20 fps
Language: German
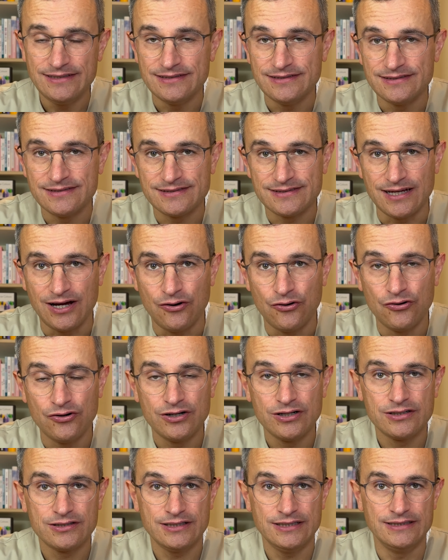Das ist
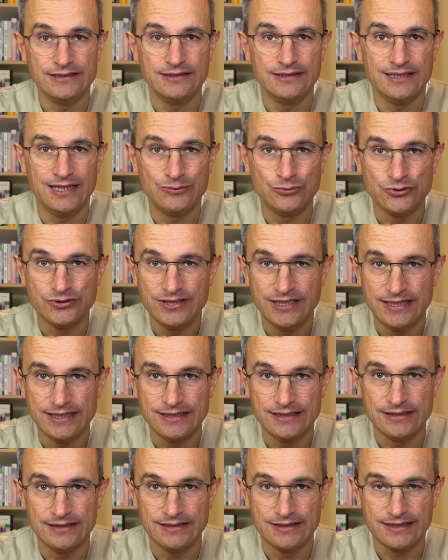auch in den
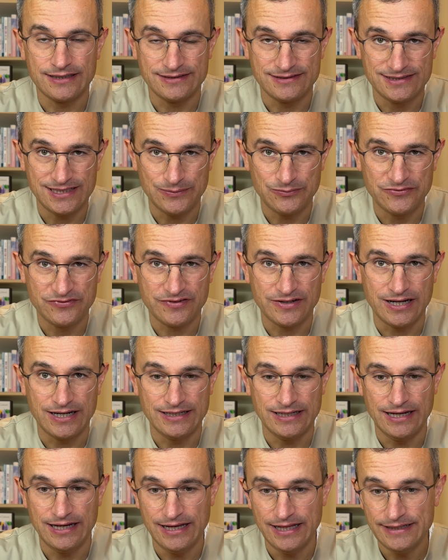Apotheken rezeptfrei
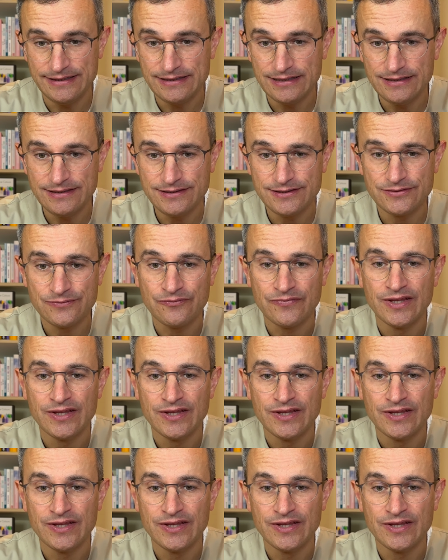erhältlich.